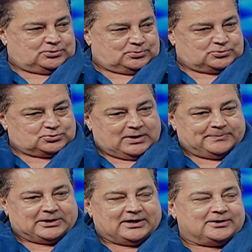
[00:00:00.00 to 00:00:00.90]
तो वो जो
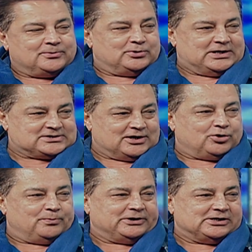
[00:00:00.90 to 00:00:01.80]
आप कह रही वो ऐसा
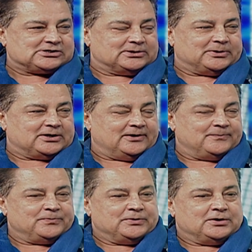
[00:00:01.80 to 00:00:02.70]
कॉम्बिनेशन बना
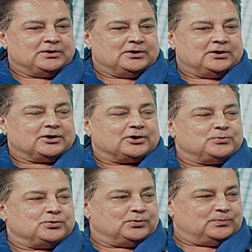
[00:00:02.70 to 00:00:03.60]
कि
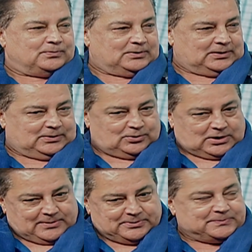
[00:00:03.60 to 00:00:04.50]
वो
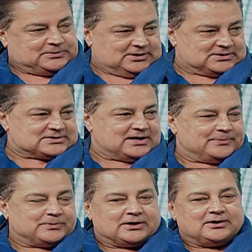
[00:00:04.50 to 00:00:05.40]
अभी तक जैसा
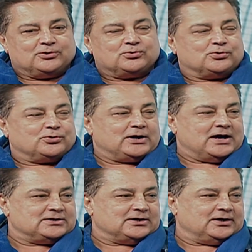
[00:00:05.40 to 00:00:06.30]
आप कह रही लोगों को याद